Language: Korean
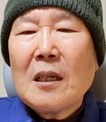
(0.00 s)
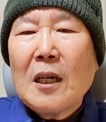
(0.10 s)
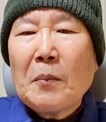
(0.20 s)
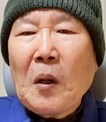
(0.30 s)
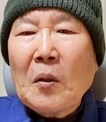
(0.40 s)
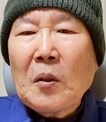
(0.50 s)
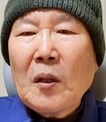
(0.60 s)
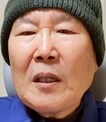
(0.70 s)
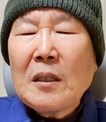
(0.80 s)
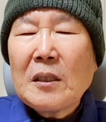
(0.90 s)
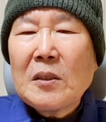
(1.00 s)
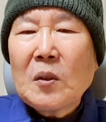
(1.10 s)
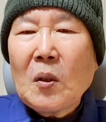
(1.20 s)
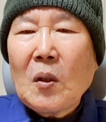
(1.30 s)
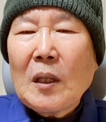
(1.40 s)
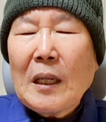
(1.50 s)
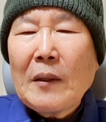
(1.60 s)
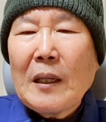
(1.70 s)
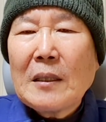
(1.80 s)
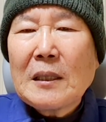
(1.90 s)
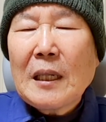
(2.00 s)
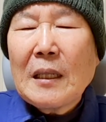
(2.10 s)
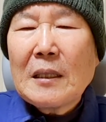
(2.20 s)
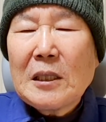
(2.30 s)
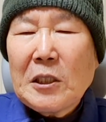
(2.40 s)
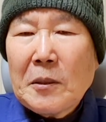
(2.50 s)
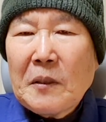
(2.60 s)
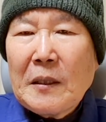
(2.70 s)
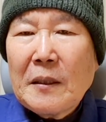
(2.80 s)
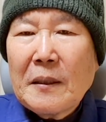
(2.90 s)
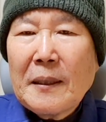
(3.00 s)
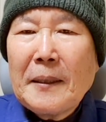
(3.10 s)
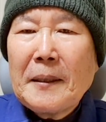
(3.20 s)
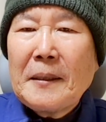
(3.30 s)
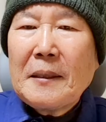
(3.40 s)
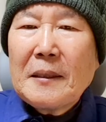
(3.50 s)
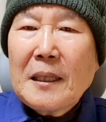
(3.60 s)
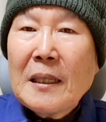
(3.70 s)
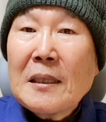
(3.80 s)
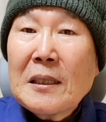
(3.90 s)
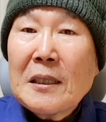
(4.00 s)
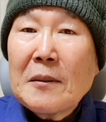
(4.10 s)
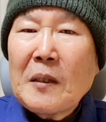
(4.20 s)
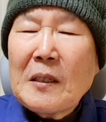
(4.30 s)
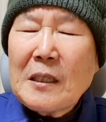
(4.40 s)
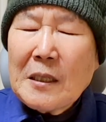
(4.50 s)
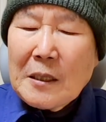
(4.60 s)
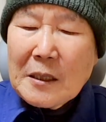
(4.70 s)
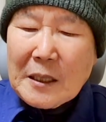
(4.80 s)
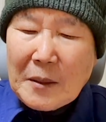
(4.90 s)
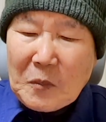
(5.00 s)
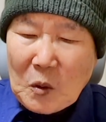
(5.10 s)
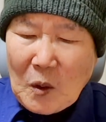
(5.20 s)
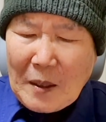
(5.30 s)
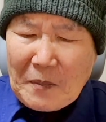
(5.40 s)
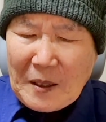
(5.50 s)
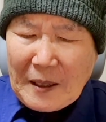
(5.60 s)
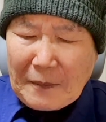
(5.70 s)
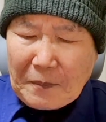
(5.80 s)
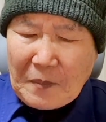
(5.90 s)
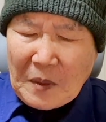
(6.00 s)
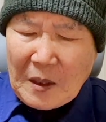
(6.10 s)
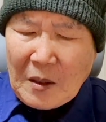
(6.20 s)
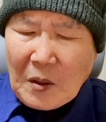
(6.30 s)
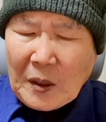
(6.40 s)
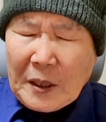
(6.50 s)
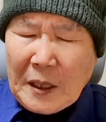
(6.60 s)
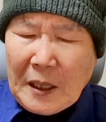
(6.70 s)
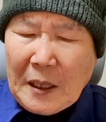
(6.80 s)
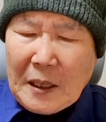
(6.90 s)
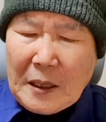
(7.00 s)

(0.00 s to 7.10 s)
아, 명동의 그리스도라고 하는 시가, 시집이 있는데 제가 그 시집에 있는 시들을 참 좋아합니다. 거기에